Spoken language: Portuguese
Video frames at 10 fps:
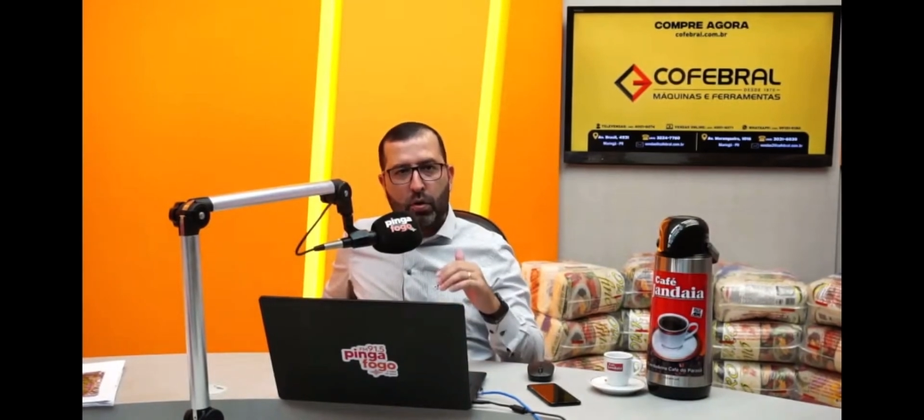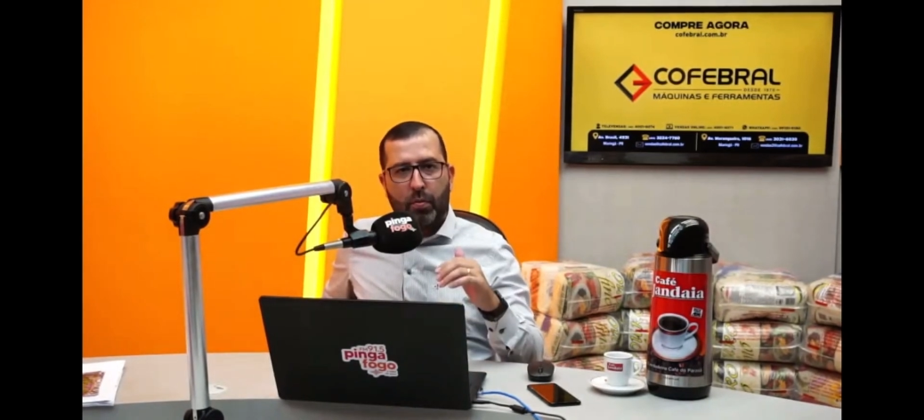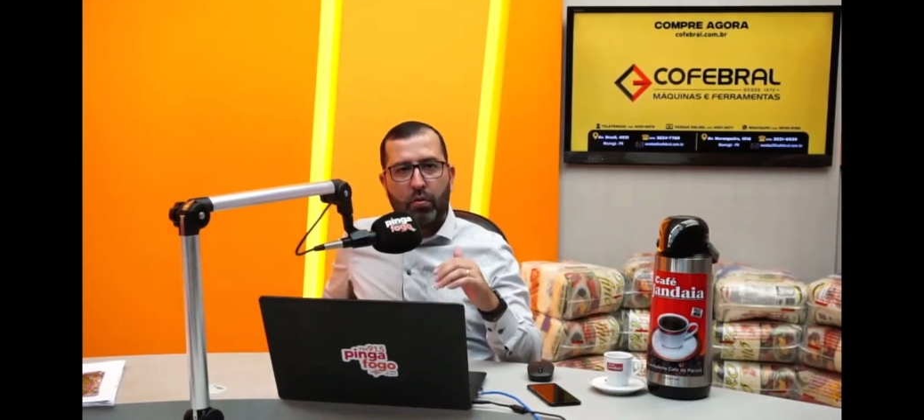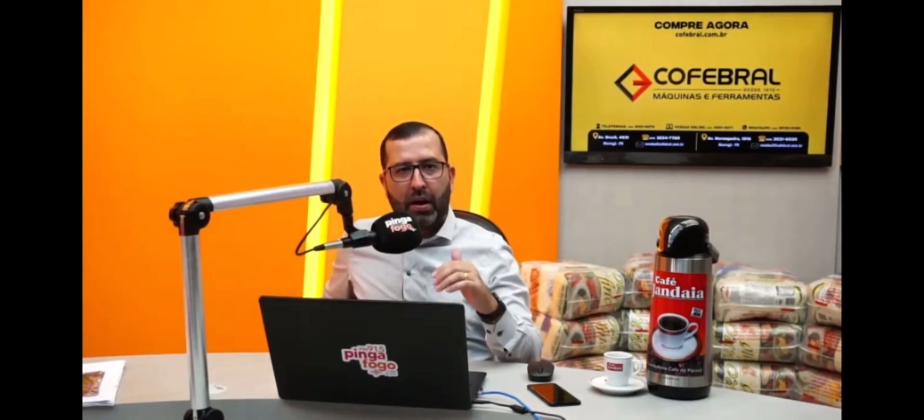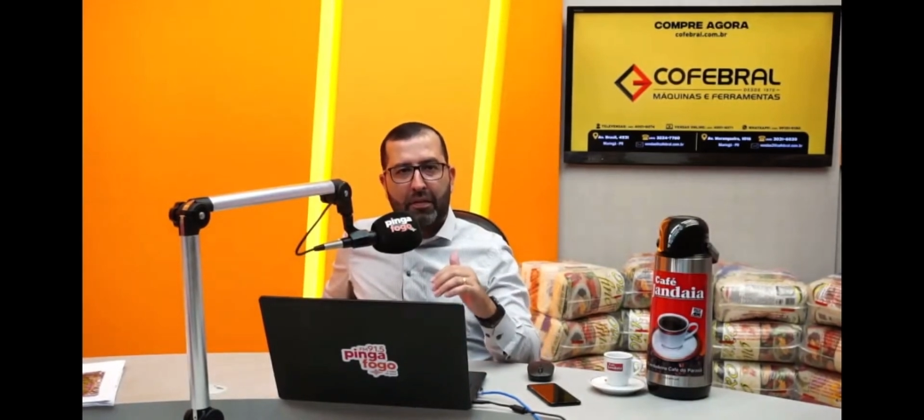
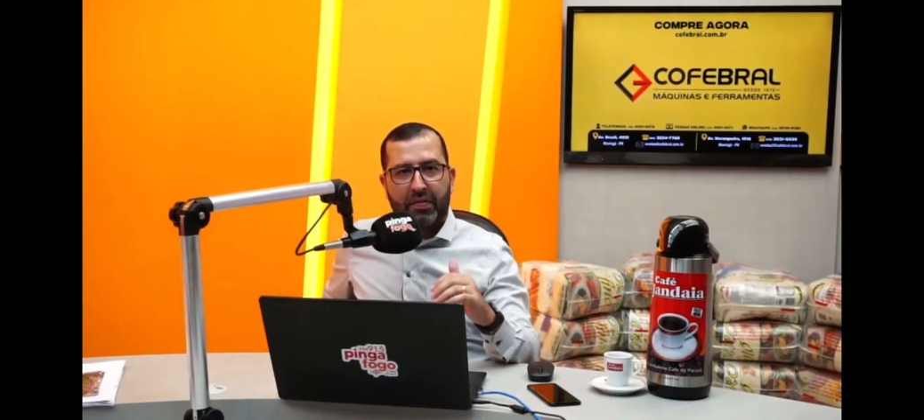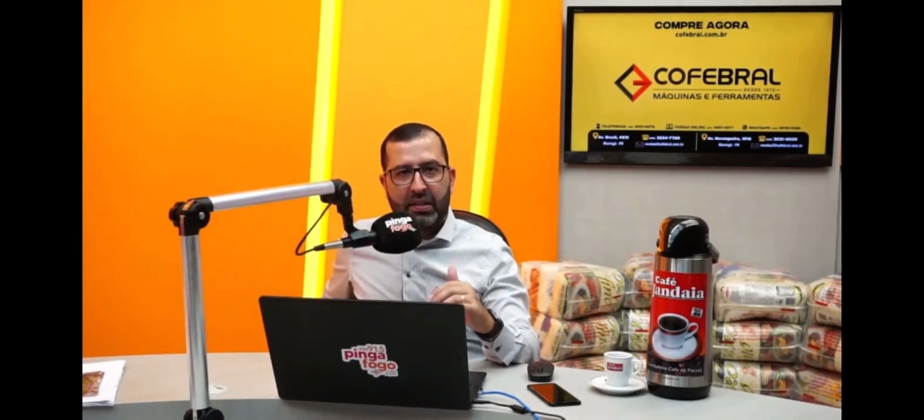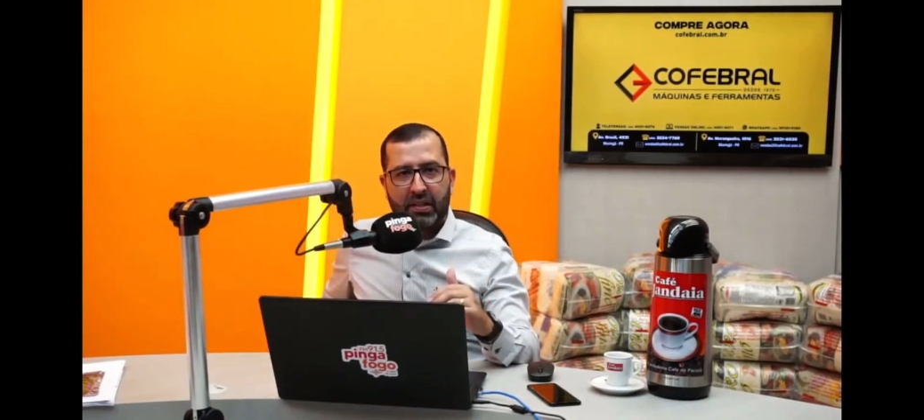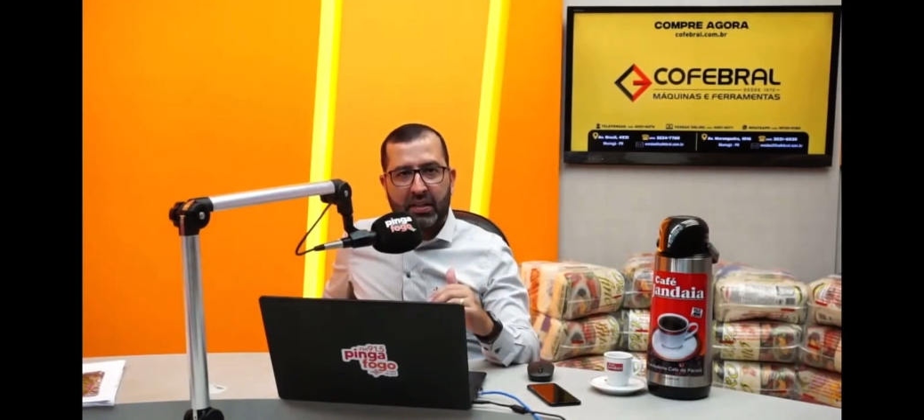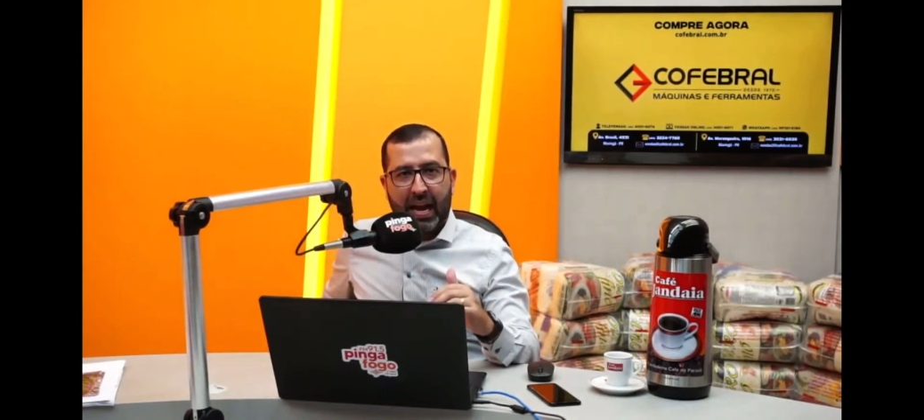toma um
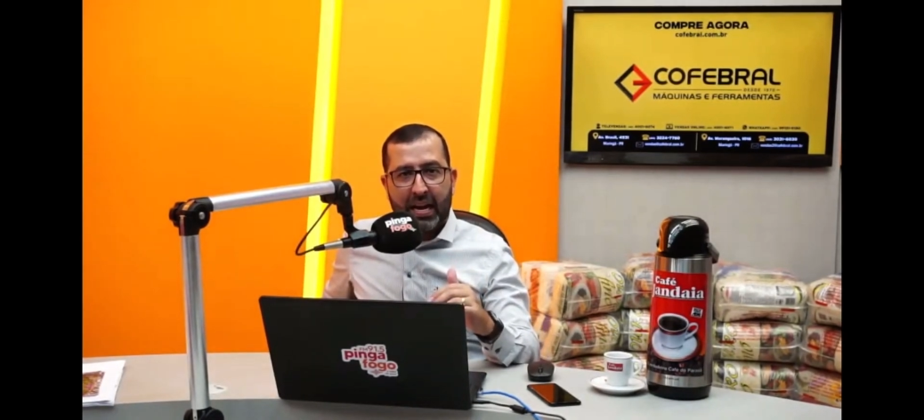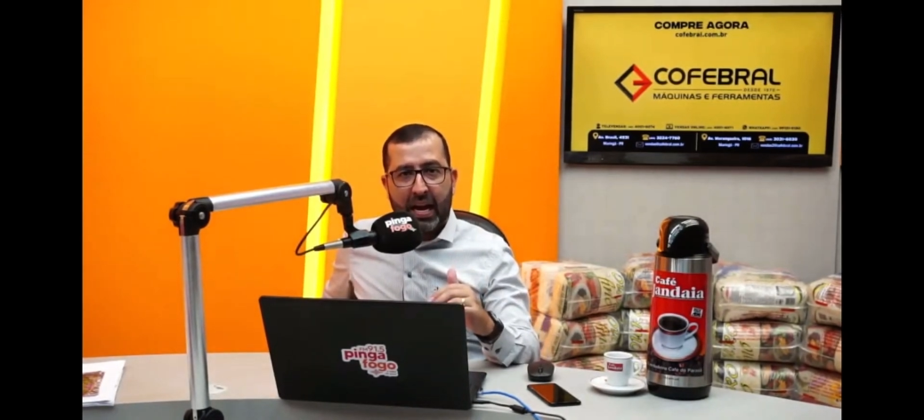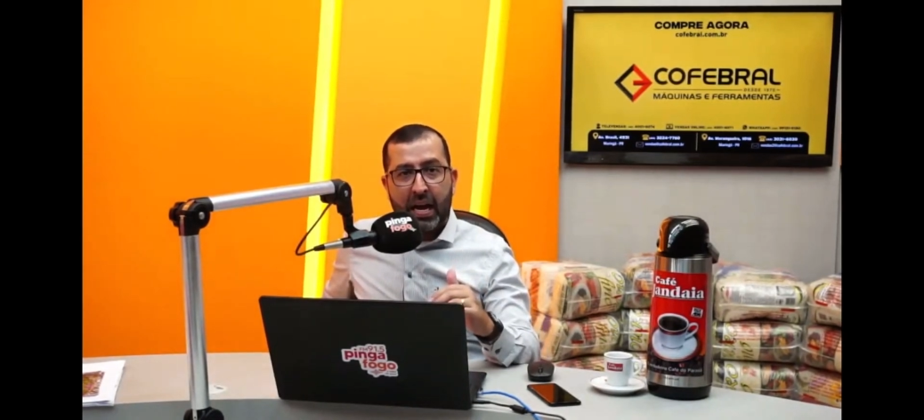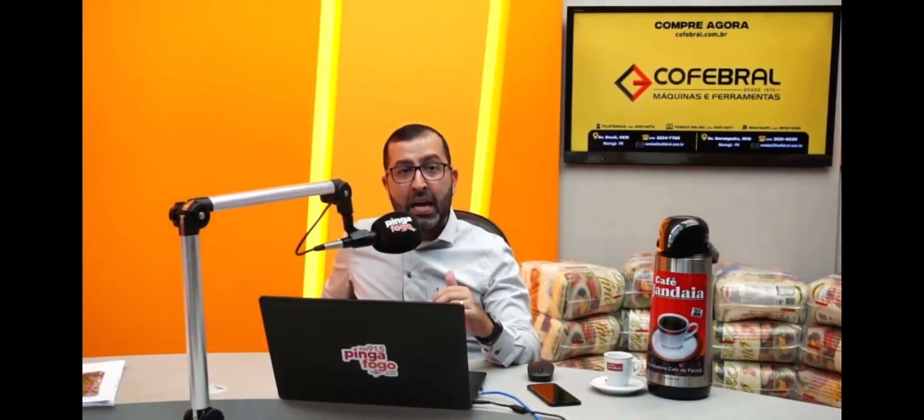café Jandaia